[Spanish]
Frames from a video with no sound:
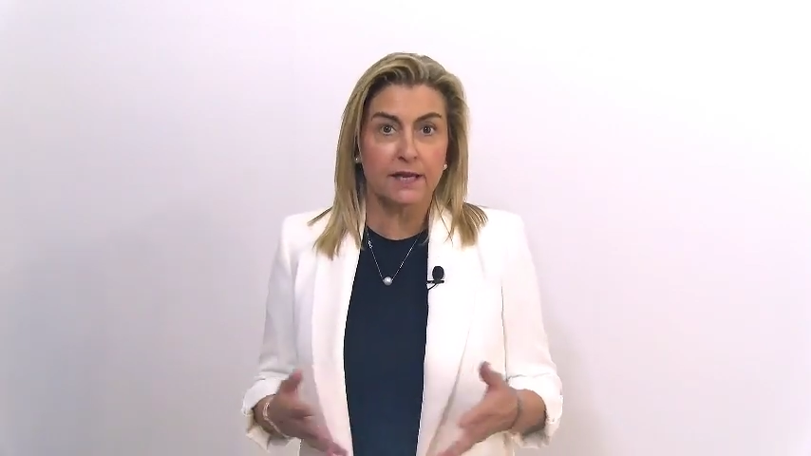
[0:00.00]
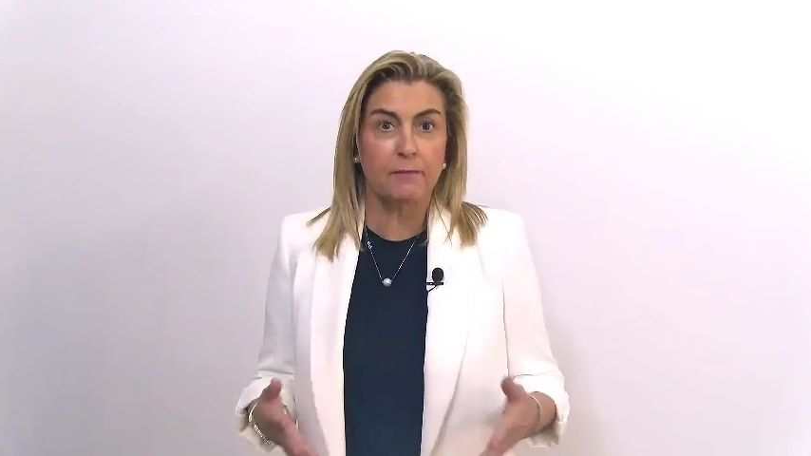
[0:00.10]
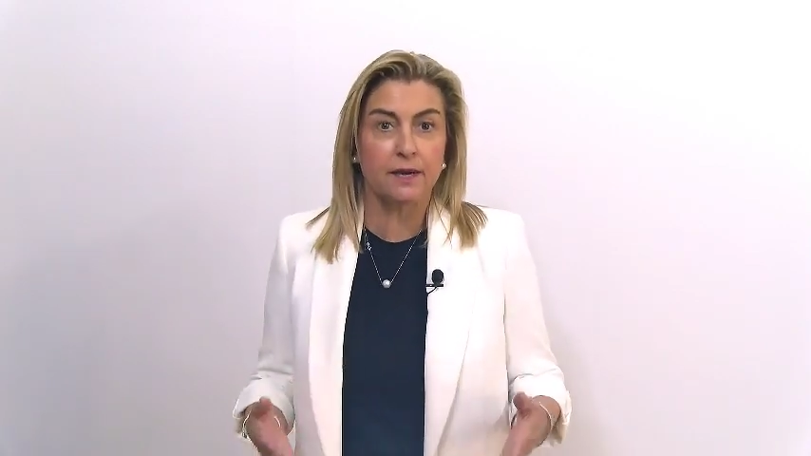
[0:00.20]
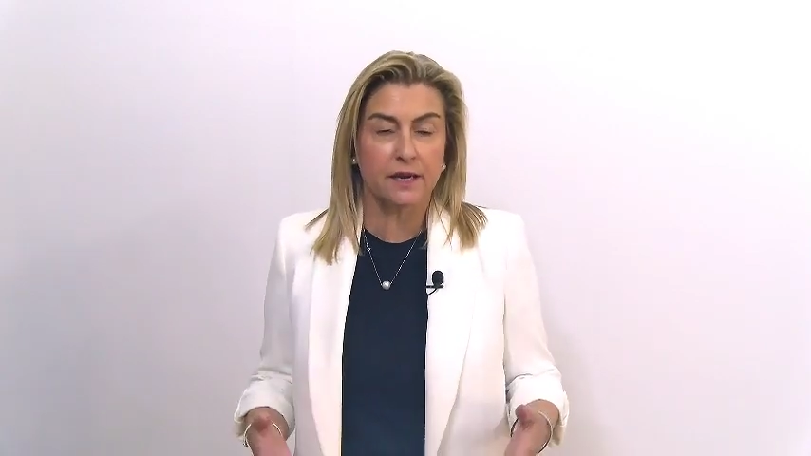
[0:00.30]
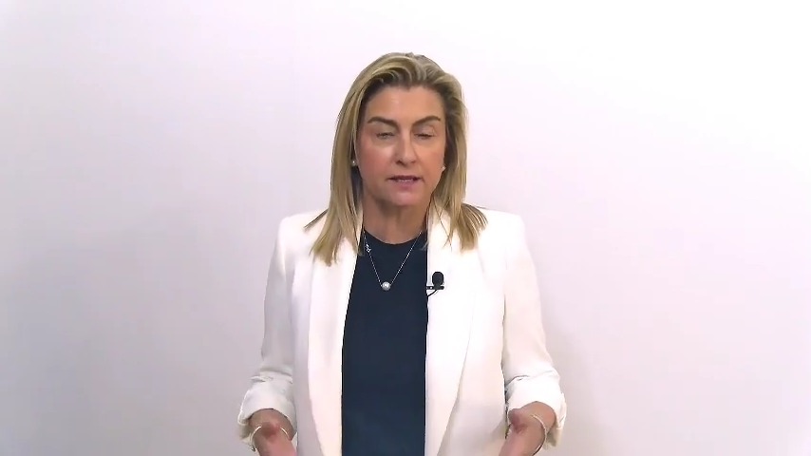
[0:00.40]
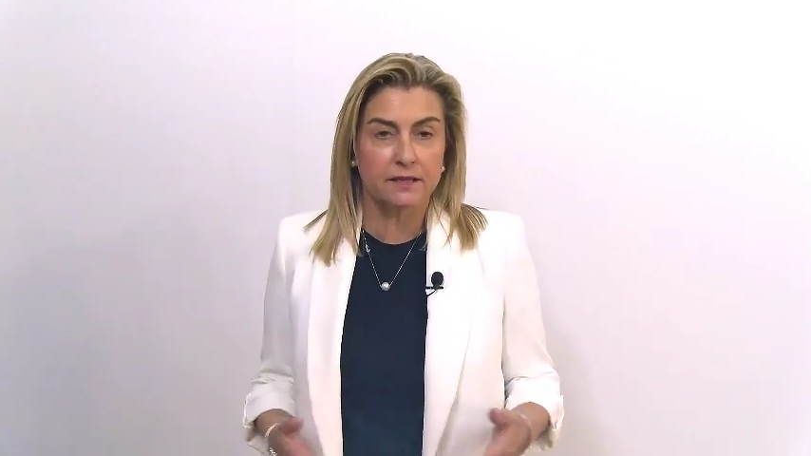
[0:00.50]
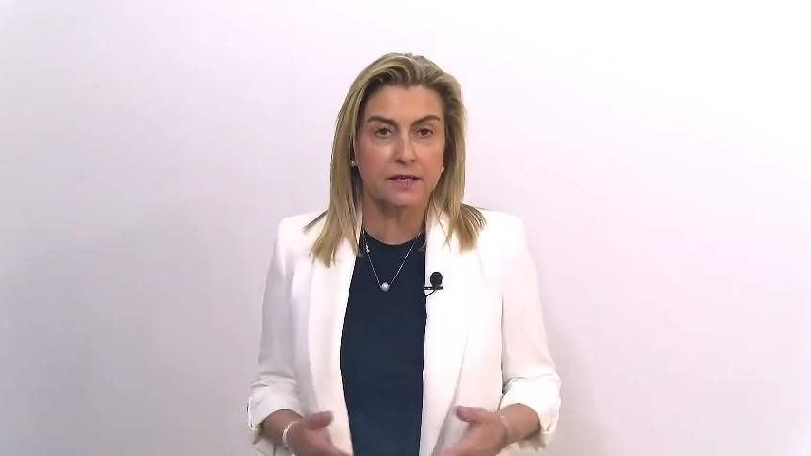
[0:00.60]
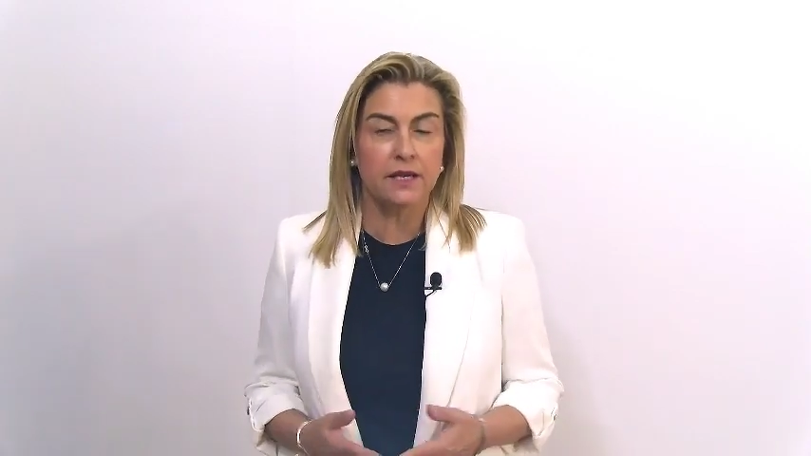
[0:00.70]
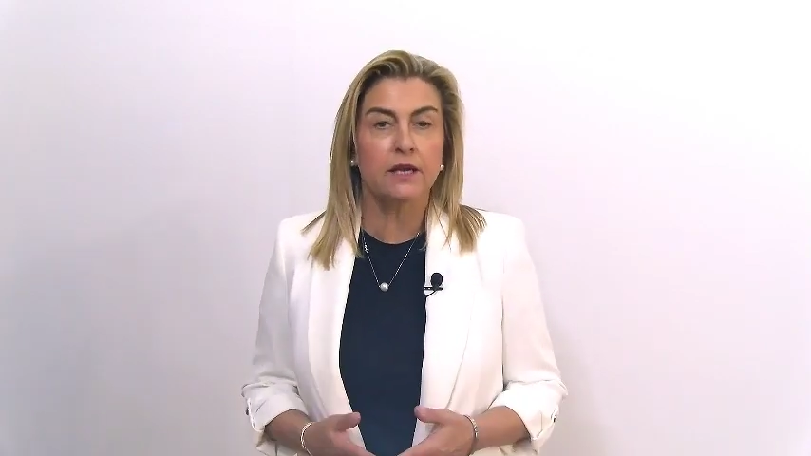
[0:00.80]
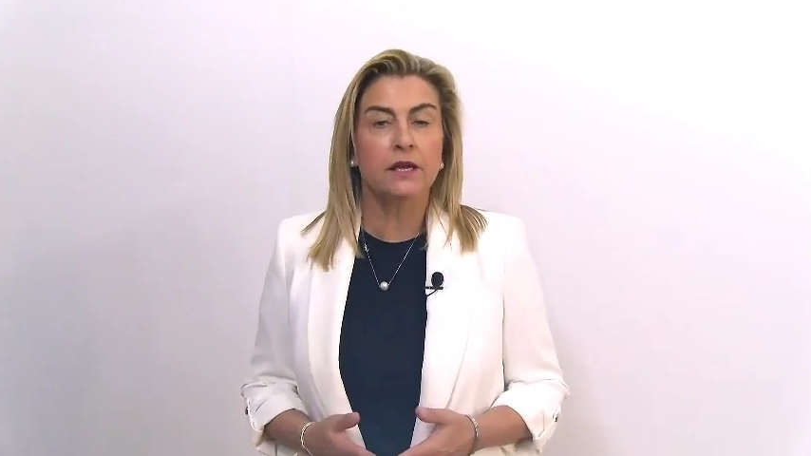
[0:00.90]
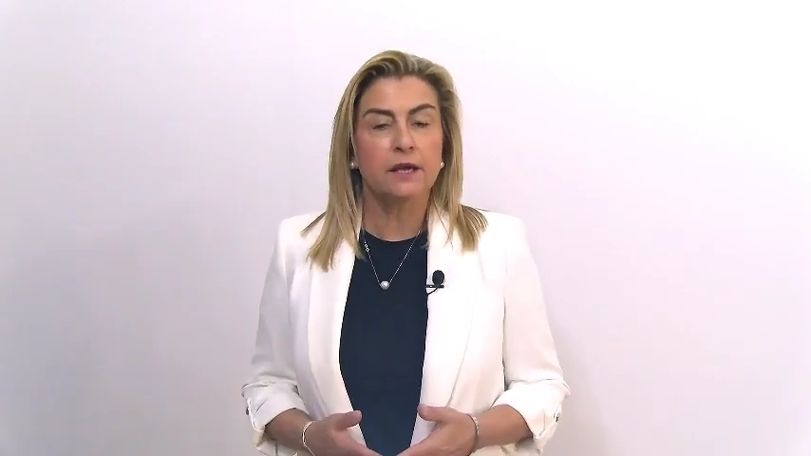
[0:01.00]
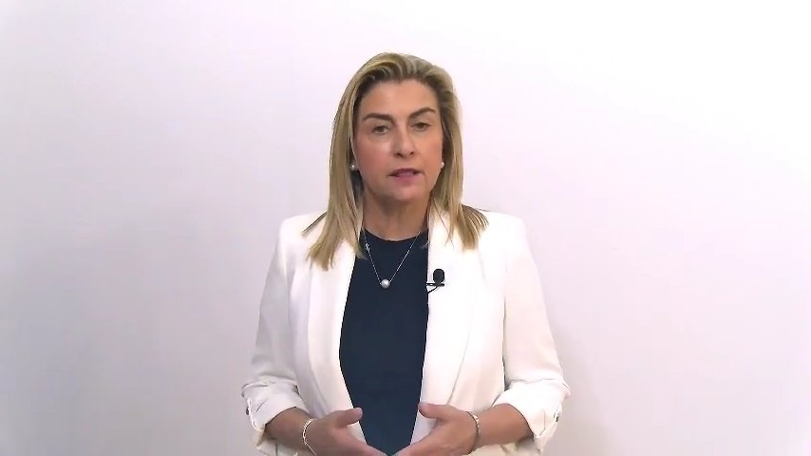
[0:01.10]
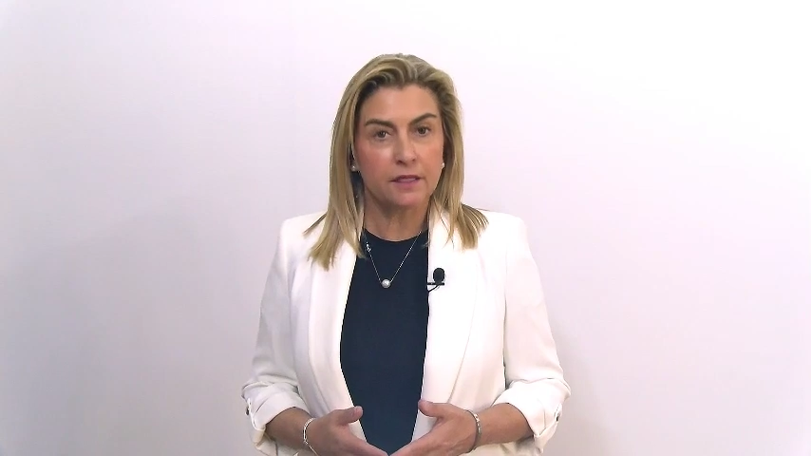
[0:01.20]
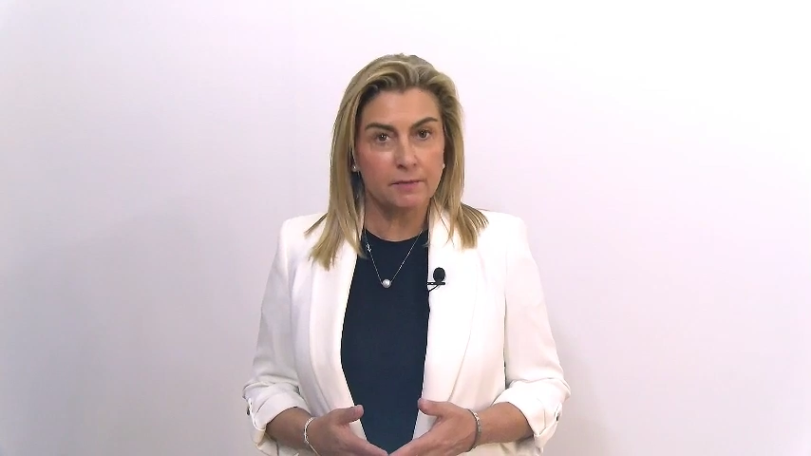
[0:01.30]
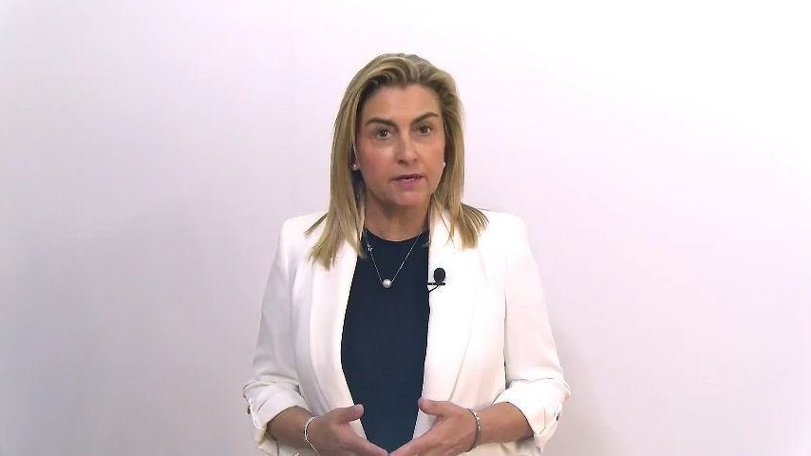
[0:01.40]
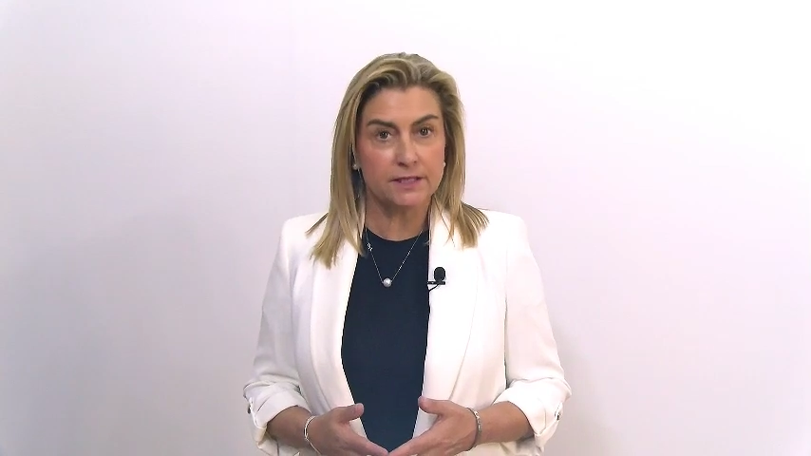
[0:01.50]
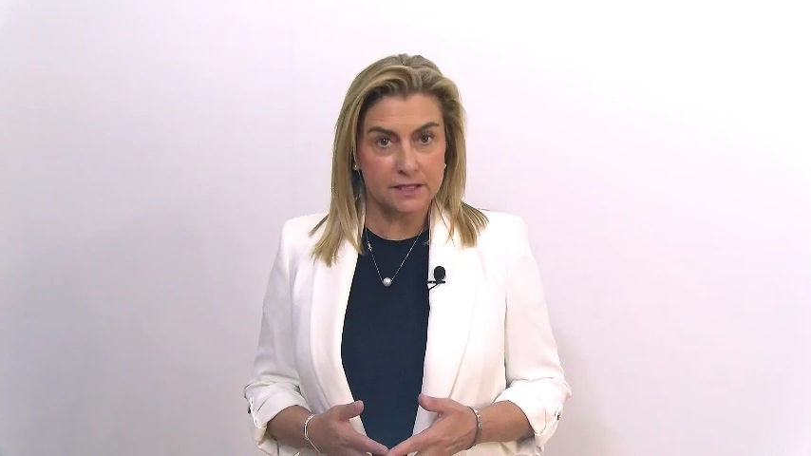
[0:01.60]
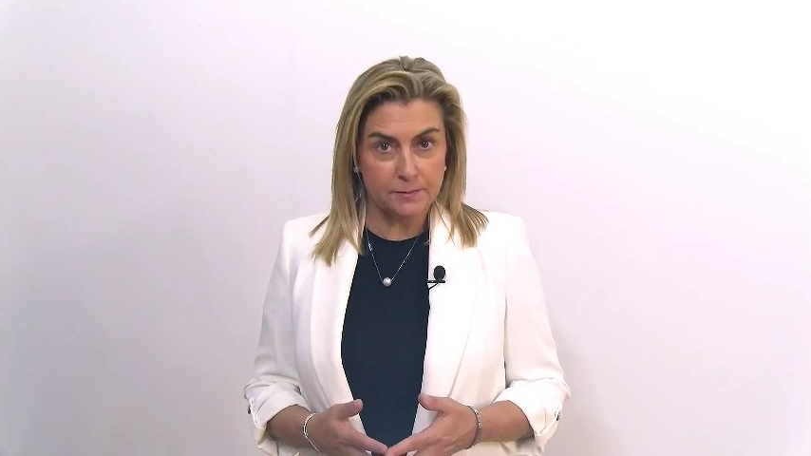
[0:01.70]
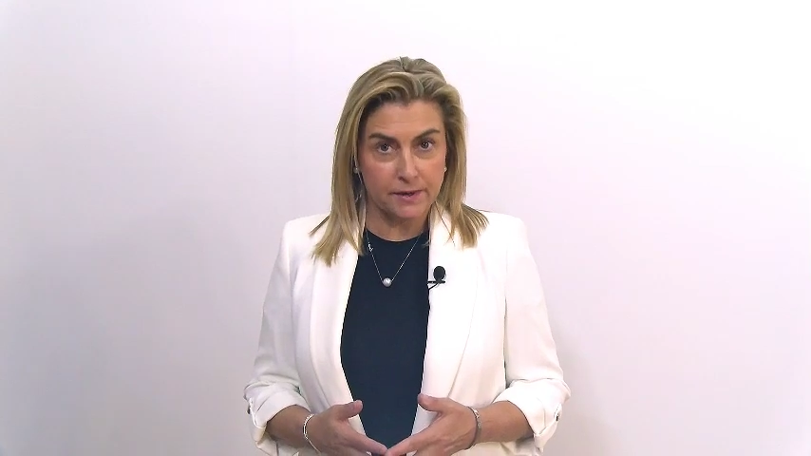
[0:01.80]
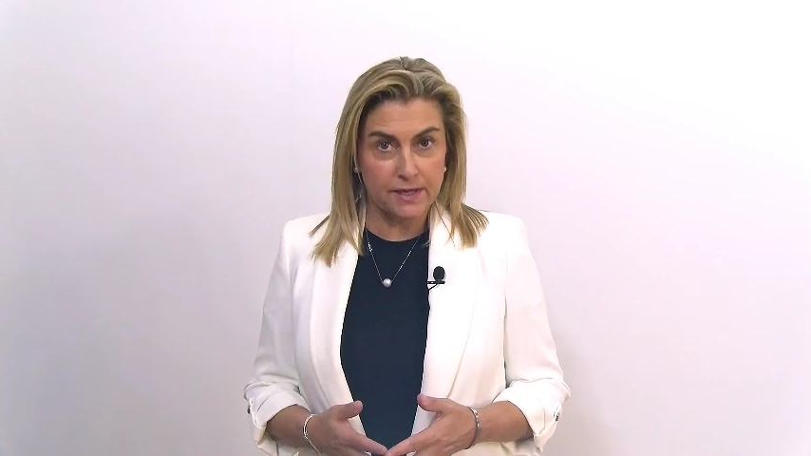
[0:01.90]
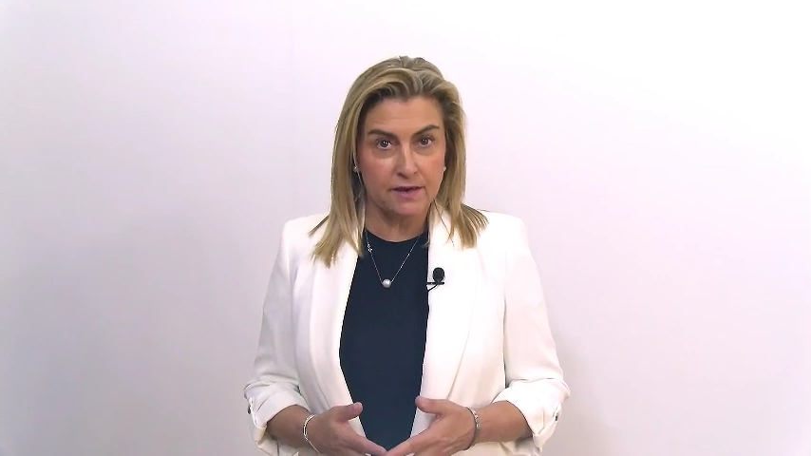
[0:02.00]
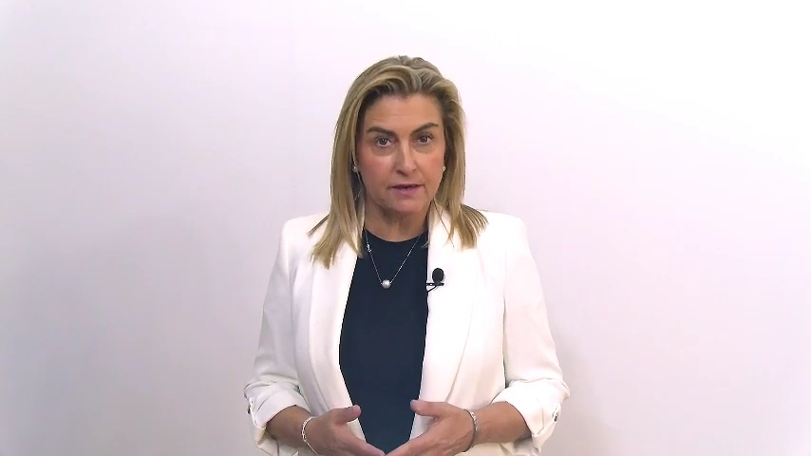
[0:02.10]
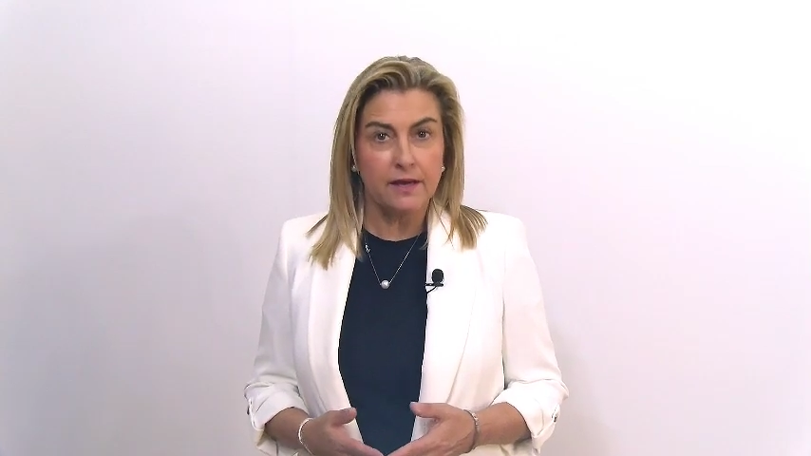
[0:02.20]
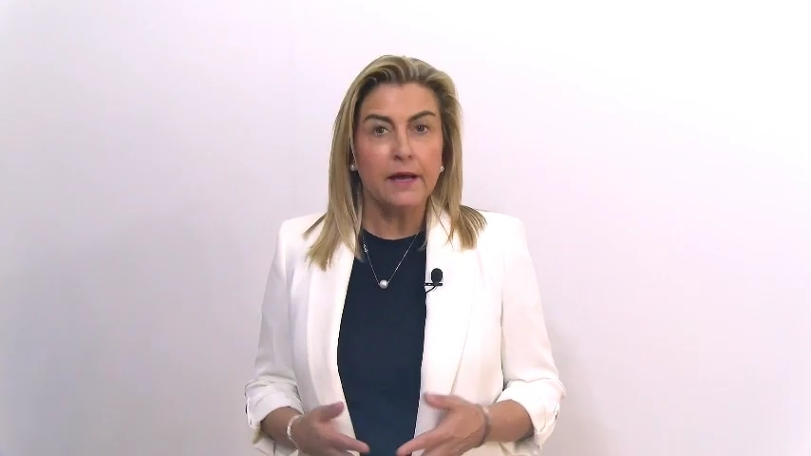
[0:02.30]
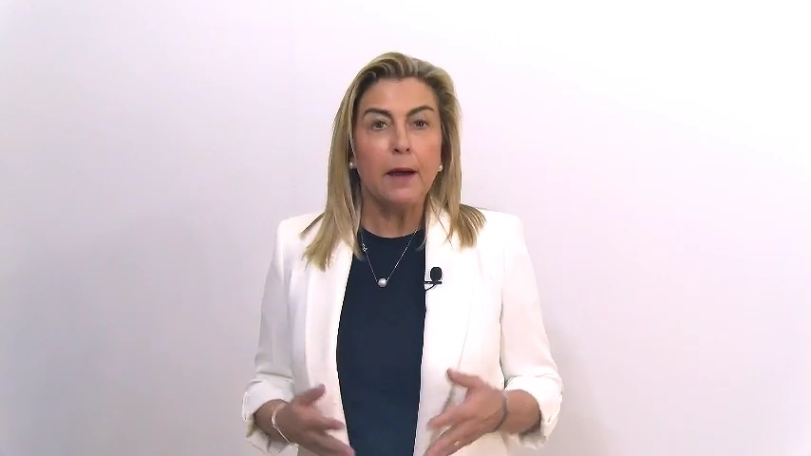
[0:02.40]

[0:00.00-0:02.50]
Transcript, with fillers: a la mercantil Cemex España